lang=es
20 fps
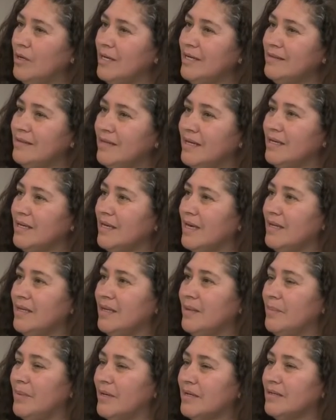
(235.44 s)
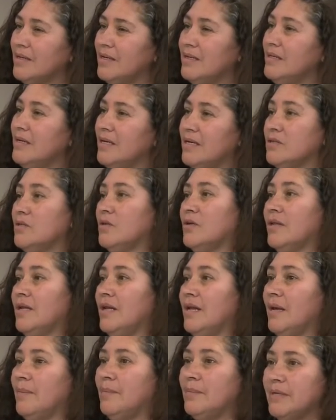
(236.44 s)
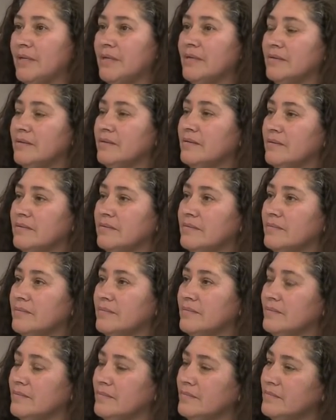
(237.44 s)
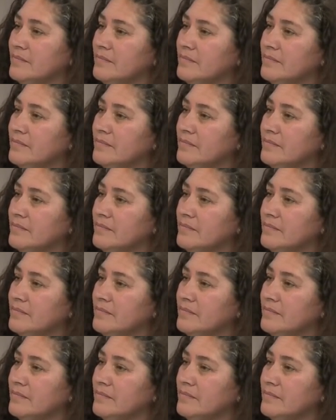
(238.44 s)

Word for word: estas que hay de parte del director. Claro, eso es lo que te iba a preguntar. Para la gente